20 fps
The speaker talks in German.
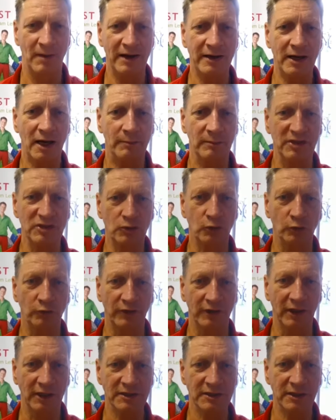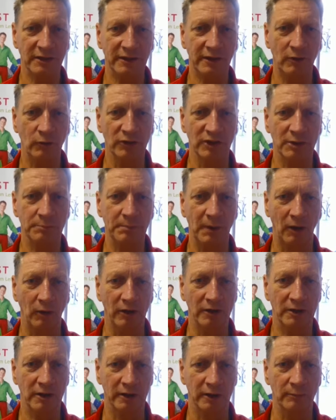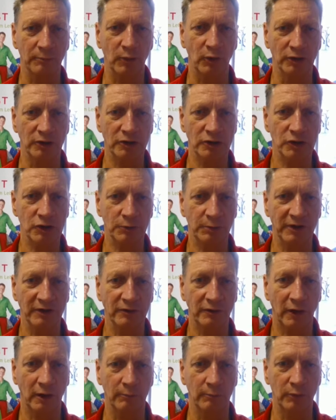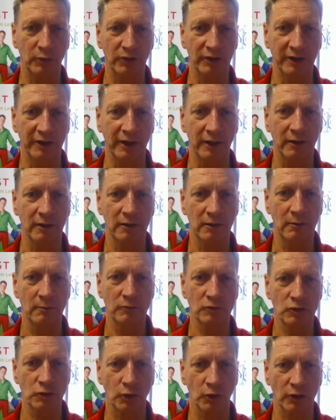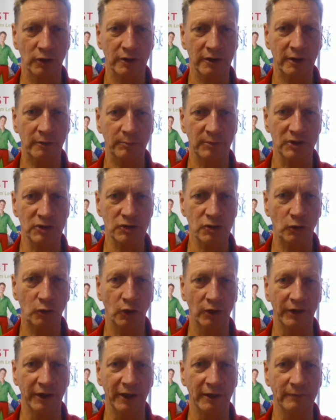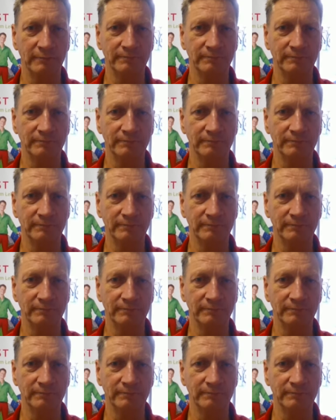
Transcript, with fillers: Name ist Uwe Natterer und ich baue therapeutische Schwingtrampoline. Turne bis zur Urne.